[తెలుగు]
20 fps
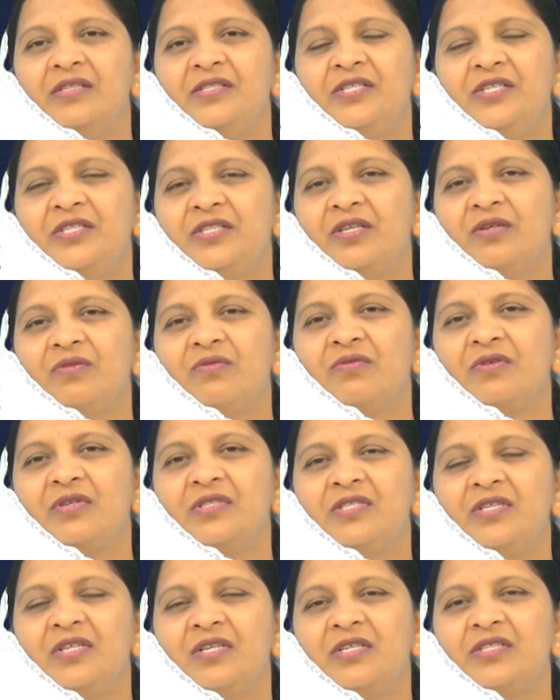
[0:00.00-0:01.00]
చీతకు ఒక
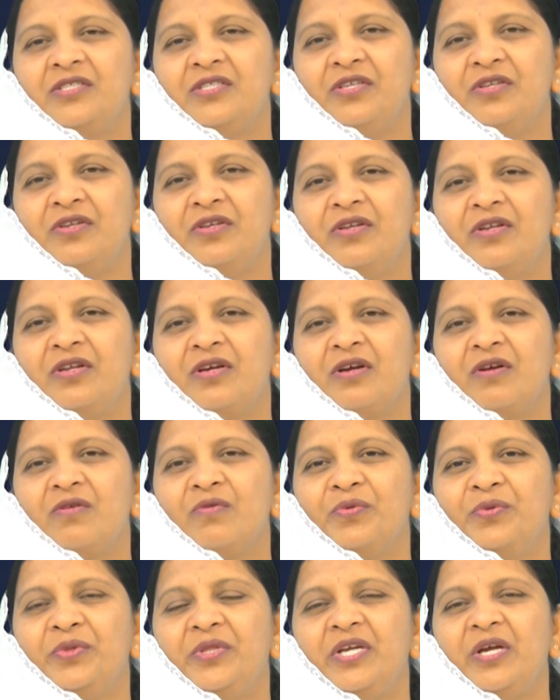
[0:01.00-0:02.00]
చిలుక చిన్నగా
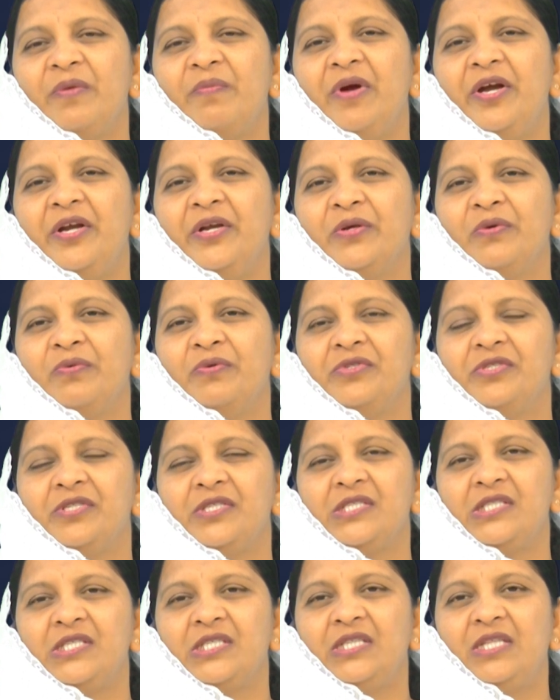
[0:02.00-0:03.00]
కొద్దిగా బయటకు
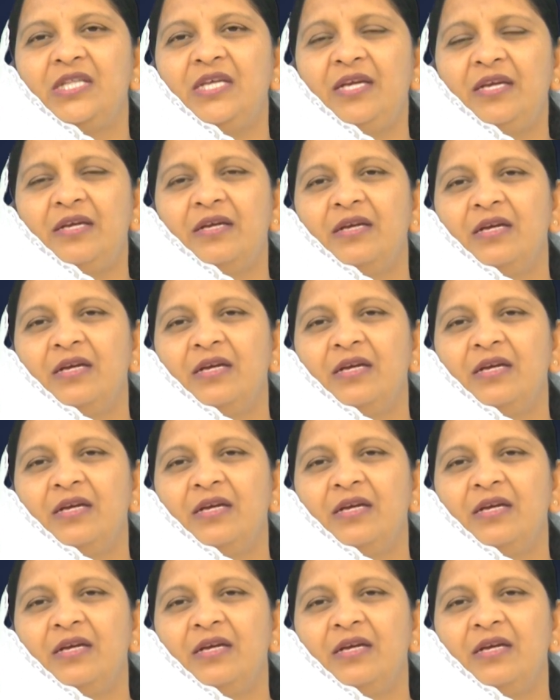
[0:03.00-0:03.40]
వచ్చేసింది